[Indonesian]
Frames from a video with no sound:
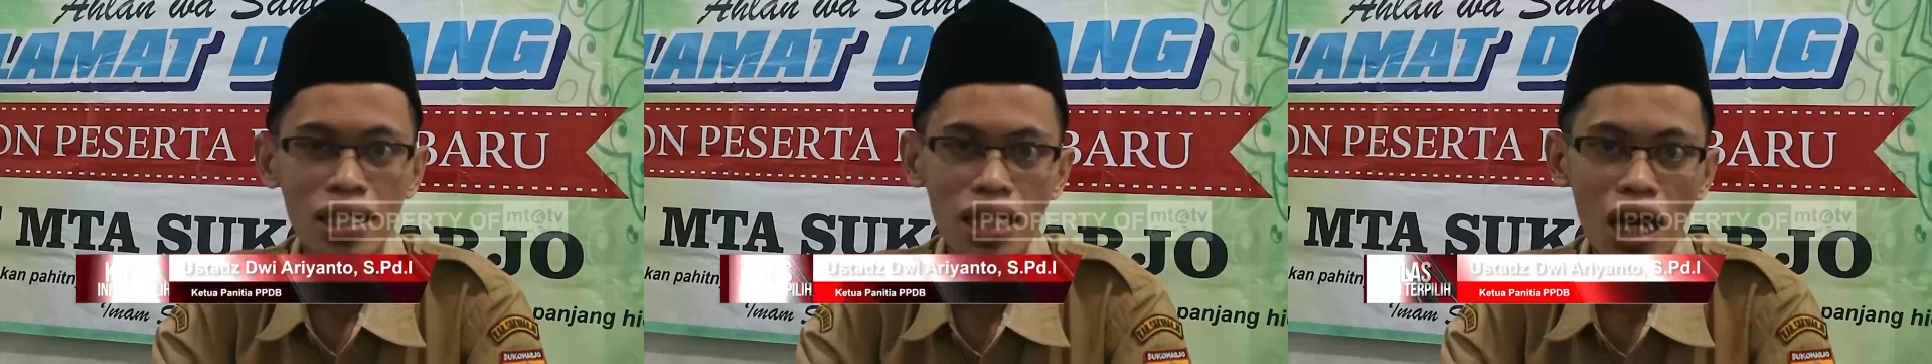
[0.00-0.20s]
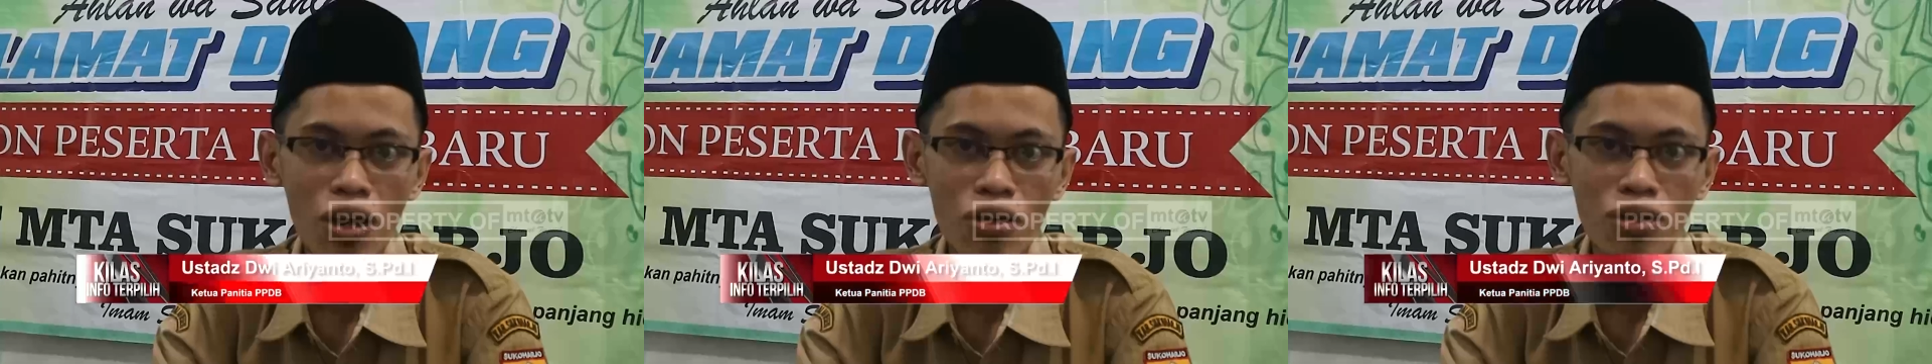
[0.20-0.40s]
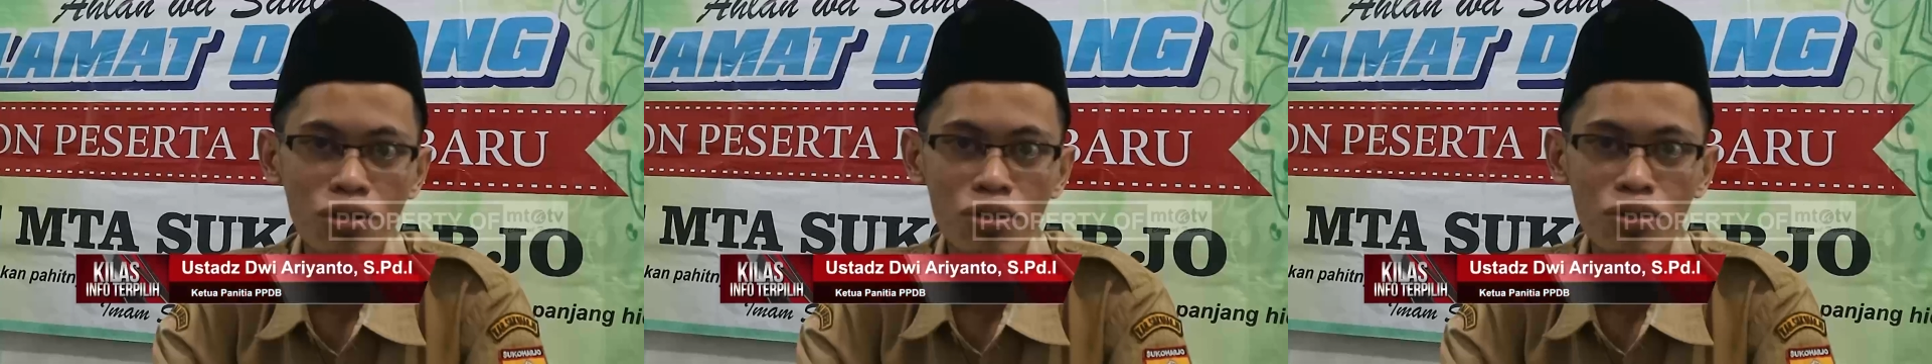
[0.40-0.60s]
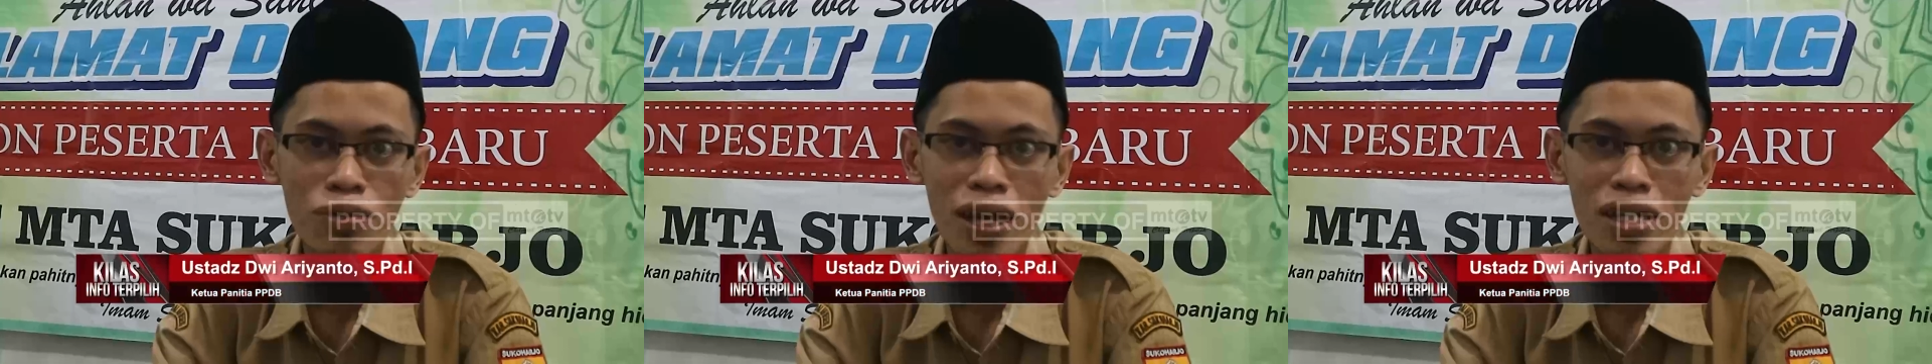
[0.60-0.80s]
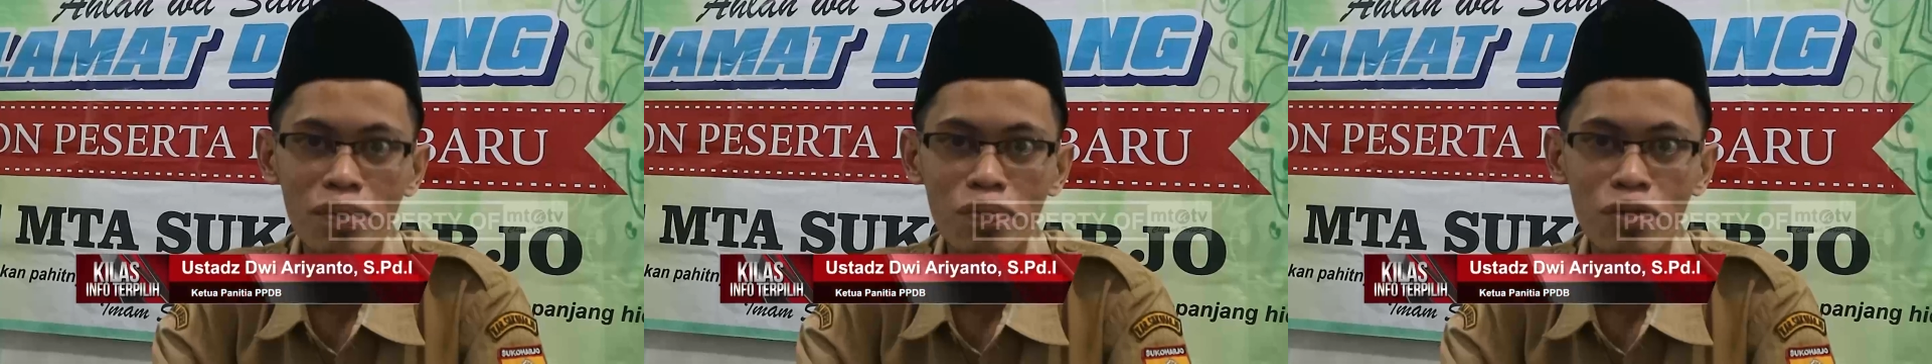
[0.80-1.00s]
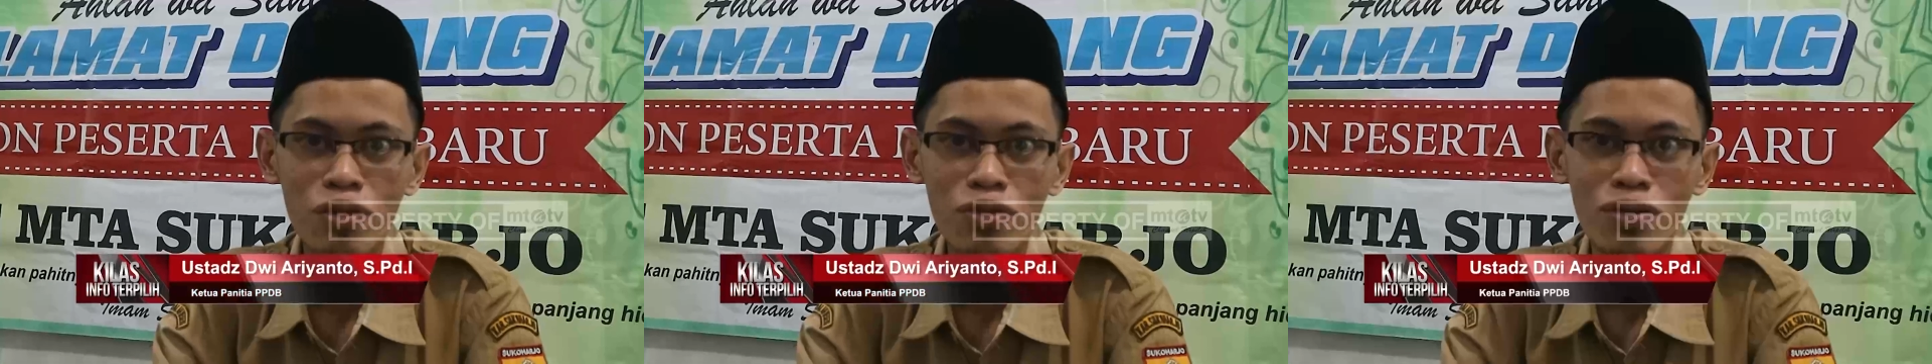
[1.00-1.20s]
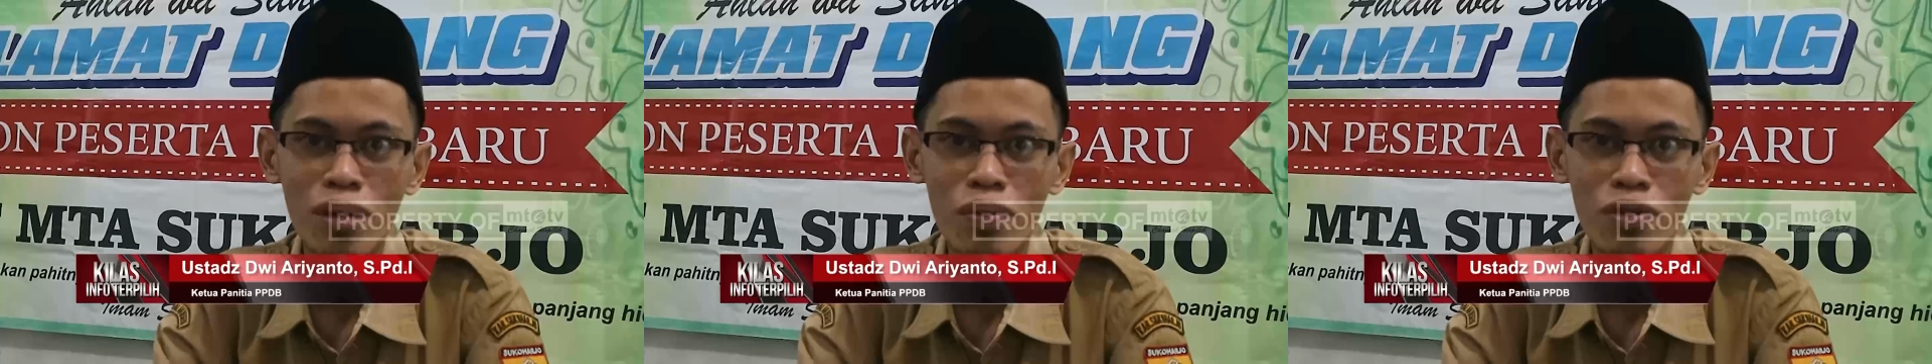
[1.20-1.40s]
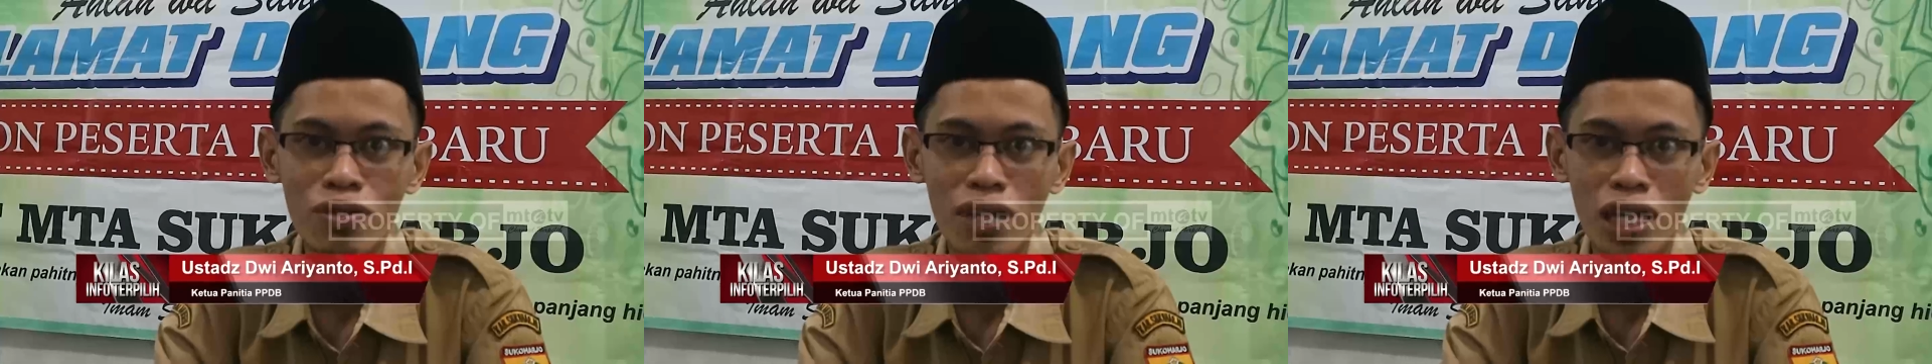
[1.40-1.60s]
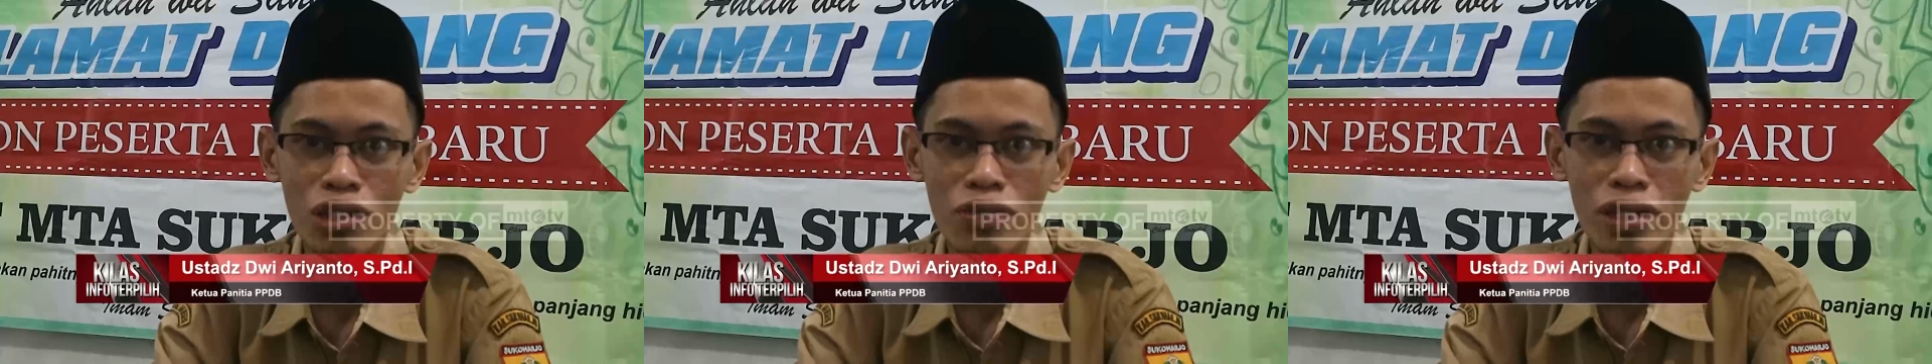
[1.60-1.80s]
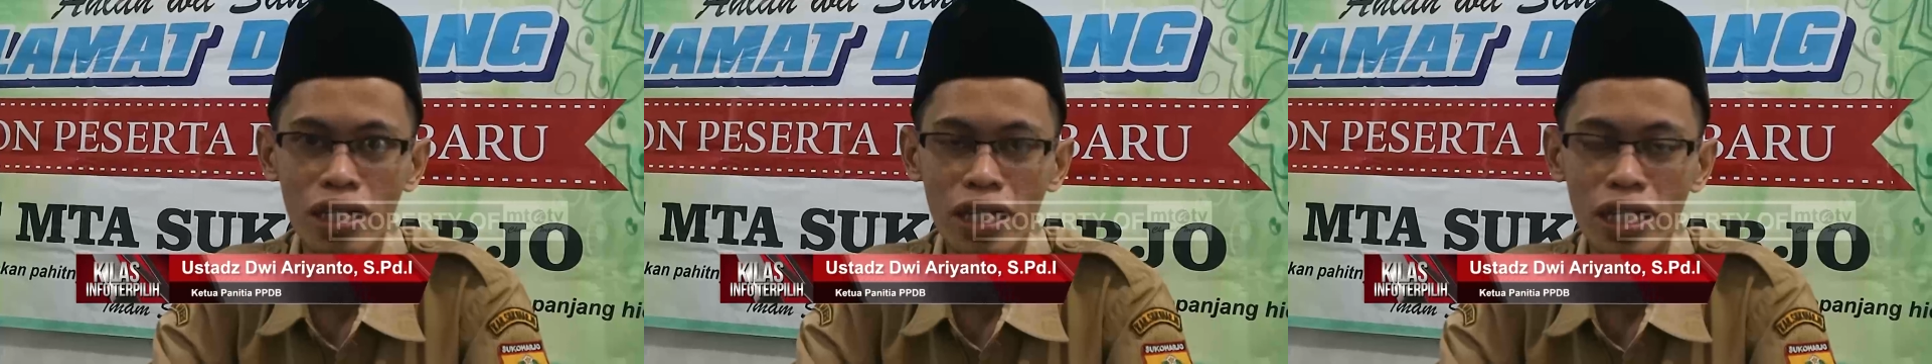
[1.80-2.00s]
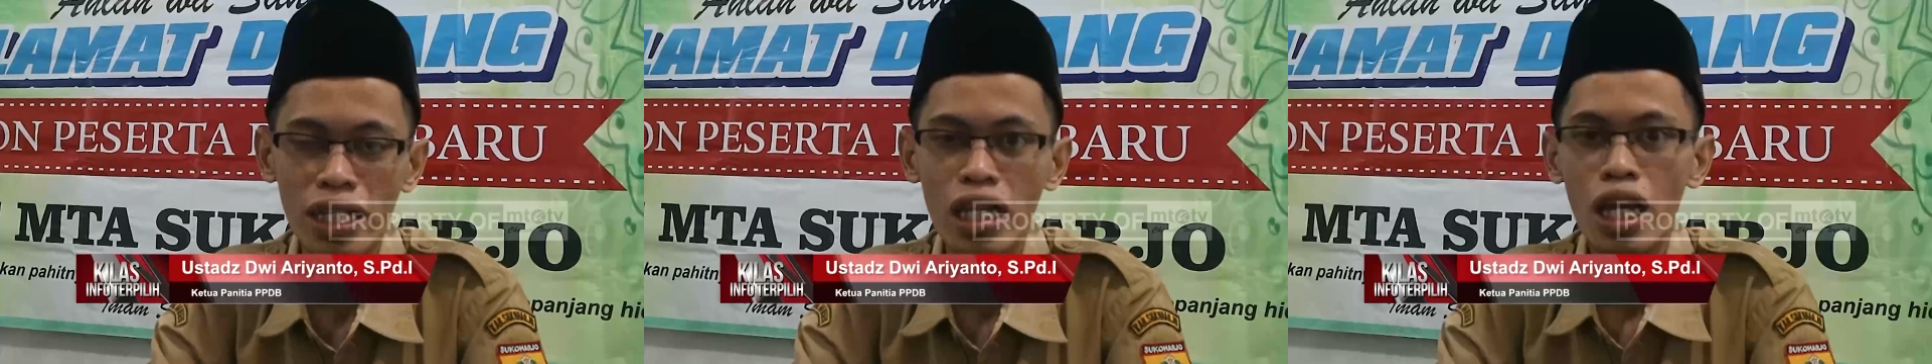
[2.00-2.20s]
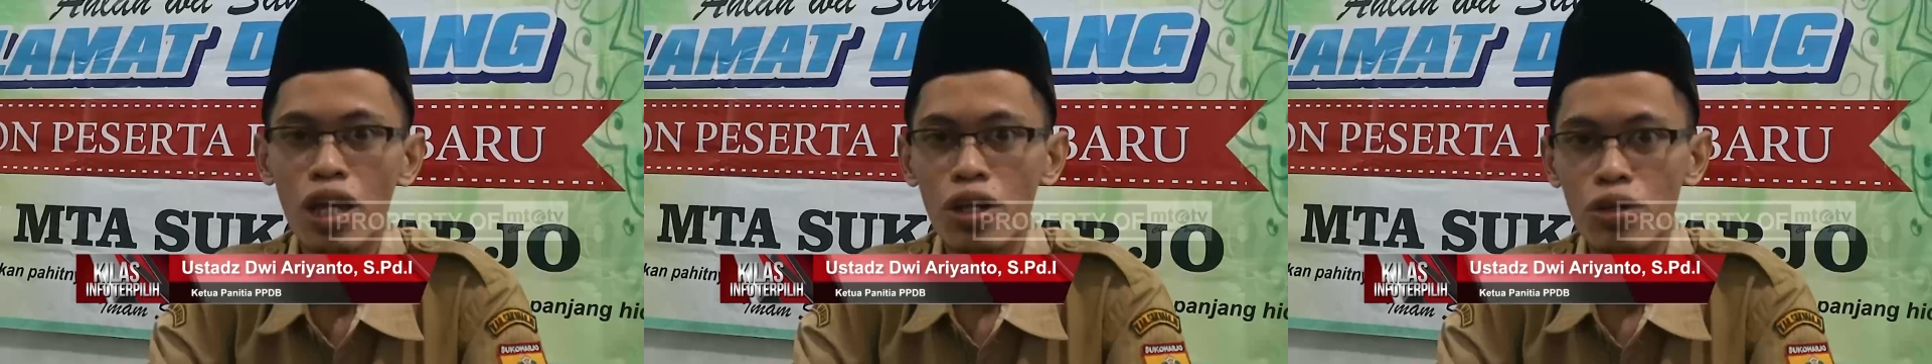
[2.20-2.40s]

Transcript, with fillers: tahun 2021 ini,